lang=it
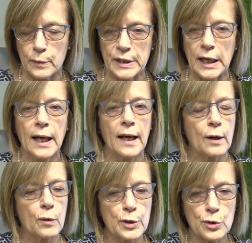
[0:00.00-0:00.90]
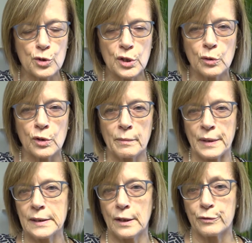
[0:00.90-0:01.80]
Quindi questo
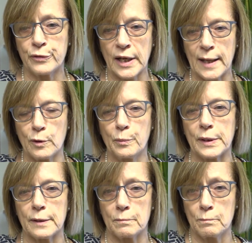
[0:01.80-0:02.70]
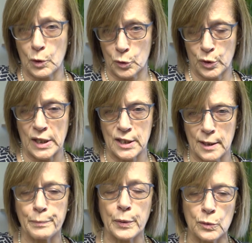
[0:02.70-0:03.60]
sicuramente lo faremo per, in modo da essere
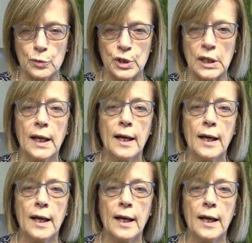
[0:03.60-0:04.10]
pronti